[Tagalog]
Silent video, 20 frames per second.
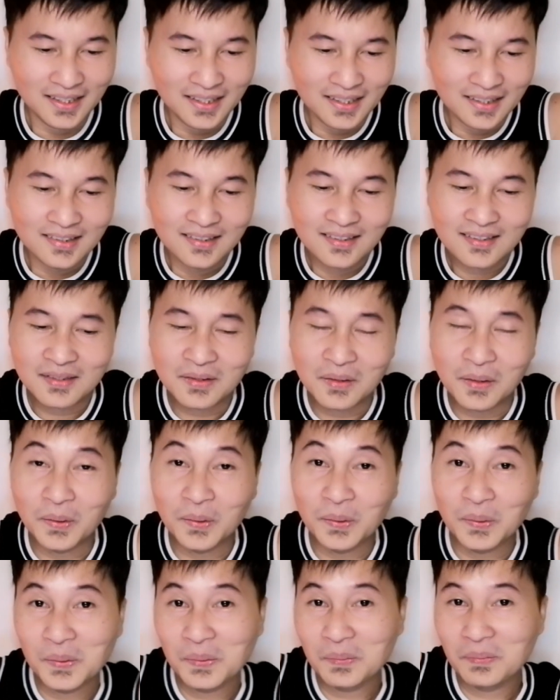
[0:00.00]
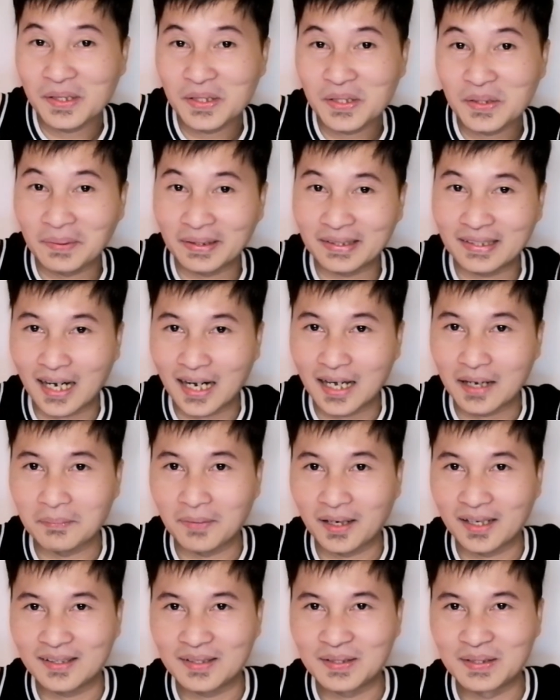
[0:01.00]
Okay. So,
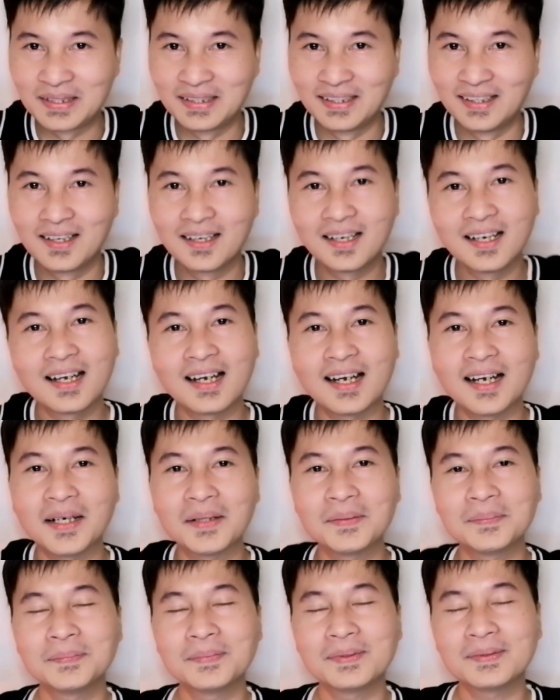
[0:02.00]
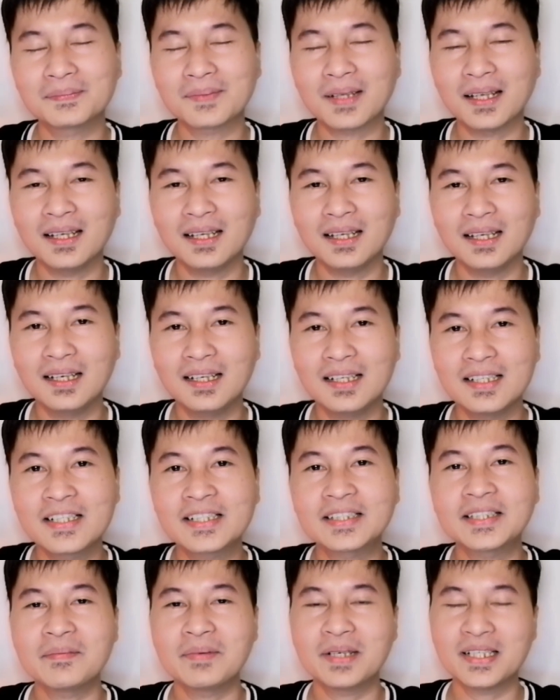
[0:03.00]
sa madrama. Um,
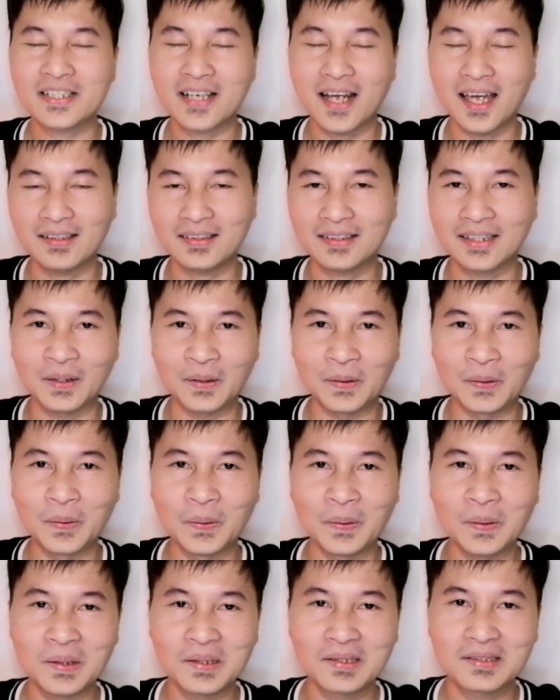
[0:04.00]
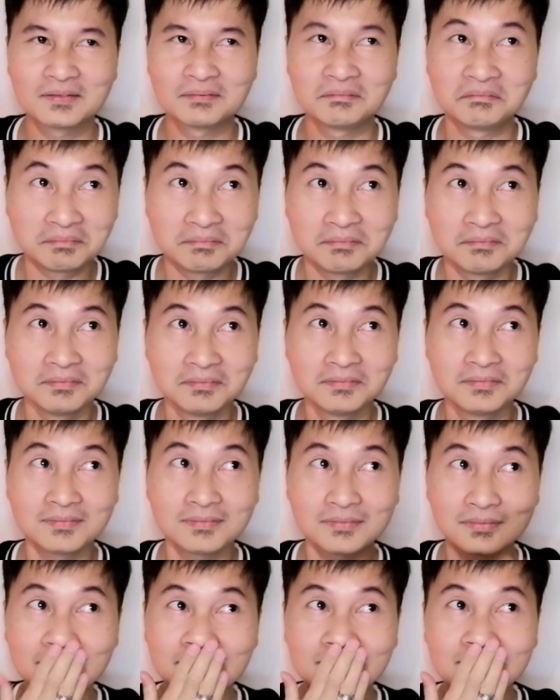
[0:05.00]
illegitimate child ako
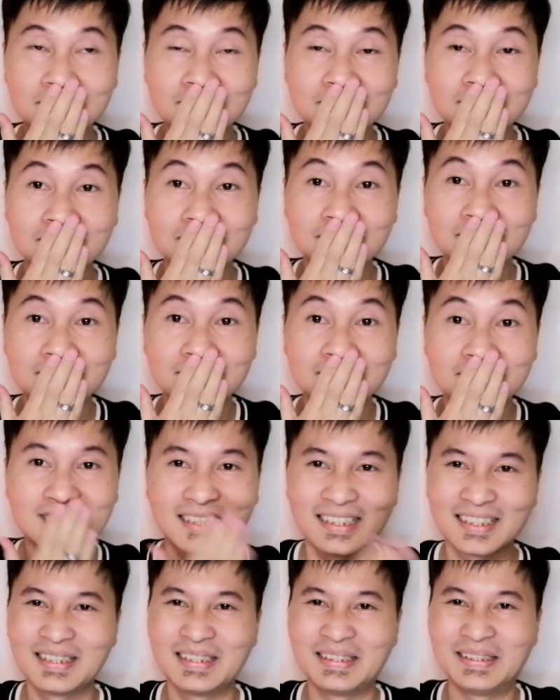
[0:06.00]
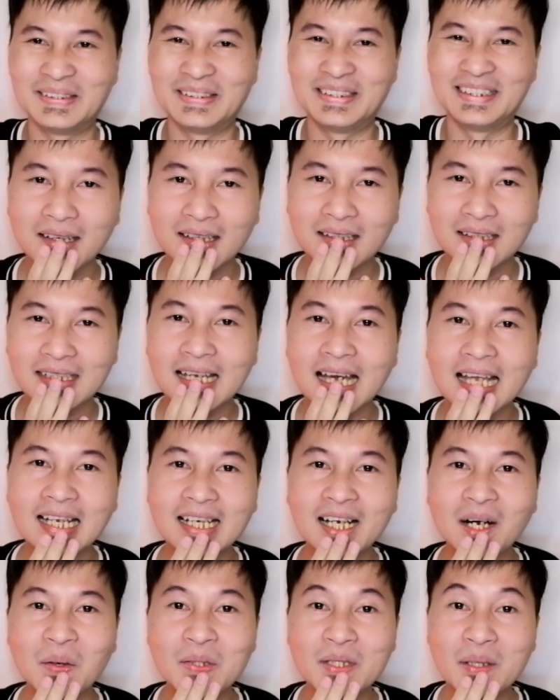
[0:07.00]
Uh-oh. Yun.
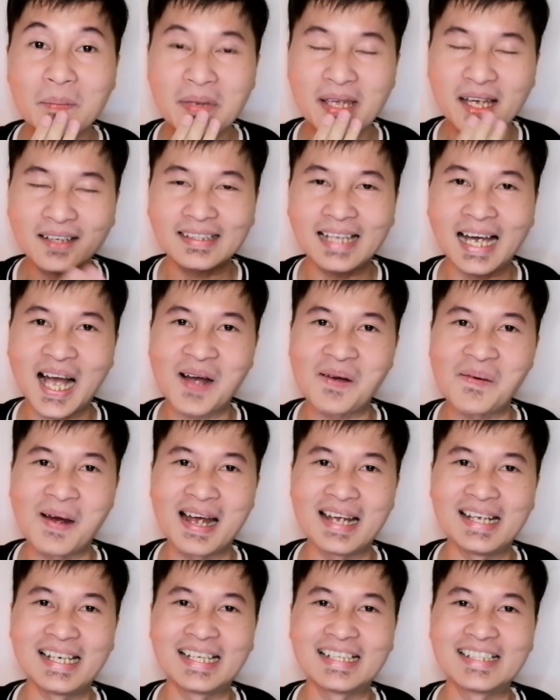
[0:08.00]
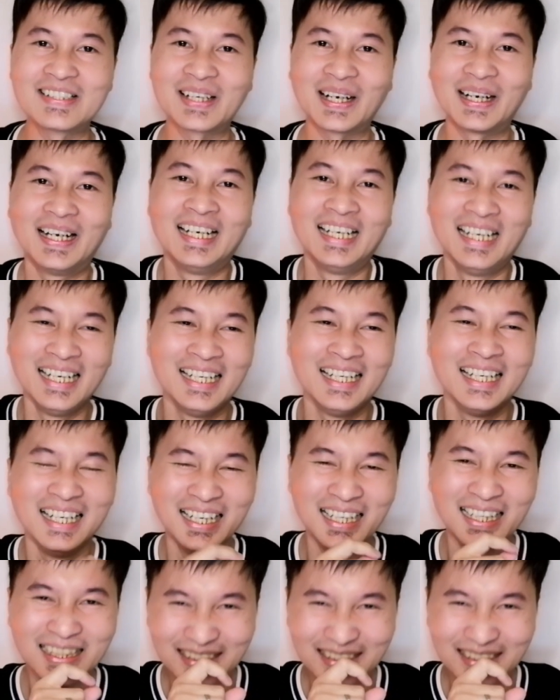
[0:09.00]
Galing ako sa biyak ng kawayan, char.